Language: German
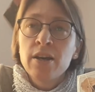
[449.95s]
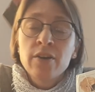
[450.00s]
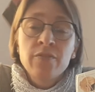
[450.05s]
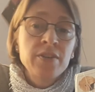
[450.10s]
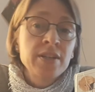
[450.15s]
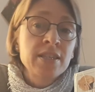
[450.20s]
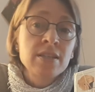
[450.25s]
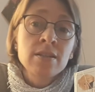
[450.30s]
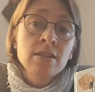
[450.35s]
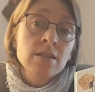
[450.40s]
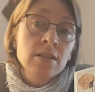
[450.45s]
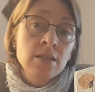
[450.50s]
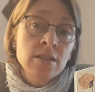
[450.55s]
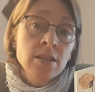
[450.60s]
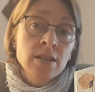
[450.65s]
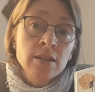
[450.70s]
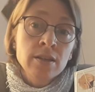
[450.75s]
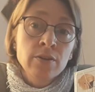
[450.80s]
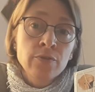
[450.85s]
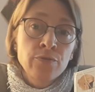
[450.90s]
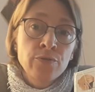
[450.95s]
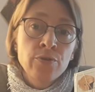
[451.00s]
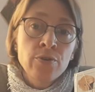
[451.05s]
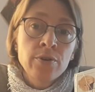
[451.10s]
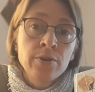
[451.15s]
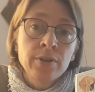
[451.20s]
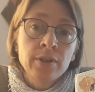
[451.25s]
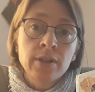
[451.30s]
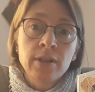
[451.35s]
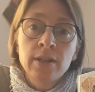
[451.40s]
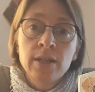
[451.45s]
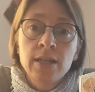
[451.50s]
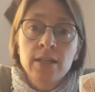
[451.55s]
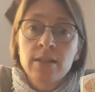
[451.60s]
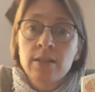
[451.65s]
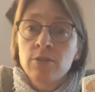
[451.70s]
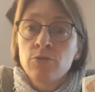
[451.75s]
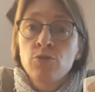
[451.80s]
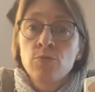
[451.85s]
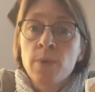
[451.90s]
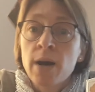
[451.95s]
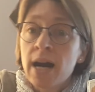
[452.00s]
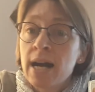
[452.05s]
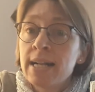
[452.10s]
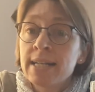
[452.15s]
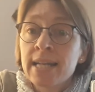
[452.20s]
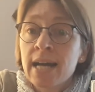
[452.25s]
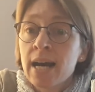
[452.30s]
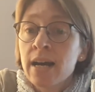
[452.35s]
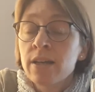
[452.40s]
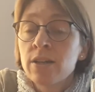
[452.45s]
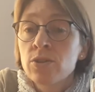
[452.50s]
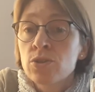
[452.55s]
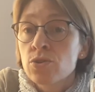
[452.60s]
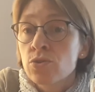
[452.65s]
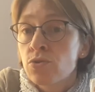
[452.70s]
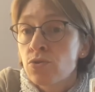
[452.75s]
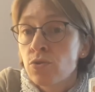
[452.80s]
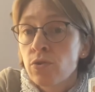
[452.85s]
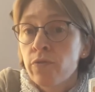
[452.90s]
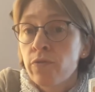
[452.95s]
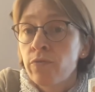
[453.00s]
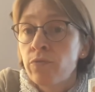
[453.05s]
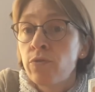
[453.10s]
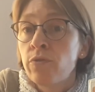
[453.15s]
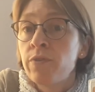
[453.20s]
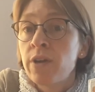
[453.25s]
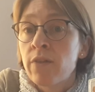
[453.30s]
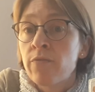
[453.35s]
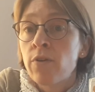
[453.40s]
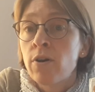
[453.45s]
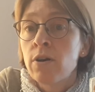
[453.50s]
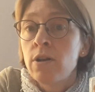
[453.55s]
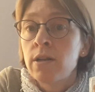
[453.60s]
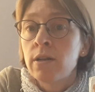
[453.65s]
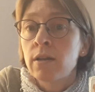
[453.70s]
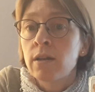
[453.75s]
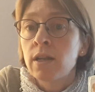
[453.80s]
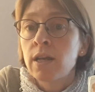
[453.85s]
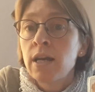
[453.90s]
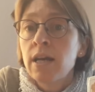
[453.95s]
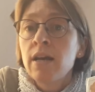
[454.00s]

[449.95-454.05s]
Wir sind es nicht gewöhnt, nicht überall dahin zu dürfen, wo wir wollen.